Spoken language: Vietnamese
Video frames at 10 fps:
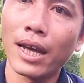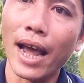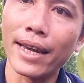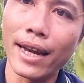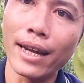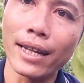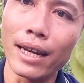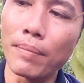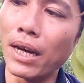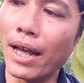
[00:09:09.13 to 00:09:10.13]
hai nhánh này
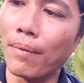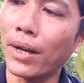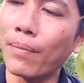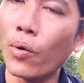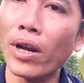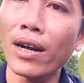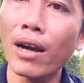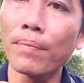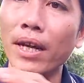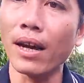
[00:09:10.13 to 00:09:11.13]
thì mình làm cái bộ đế
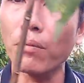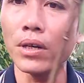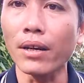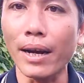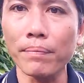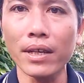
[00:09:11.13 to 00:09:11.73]
nôm thì nó không được đẹp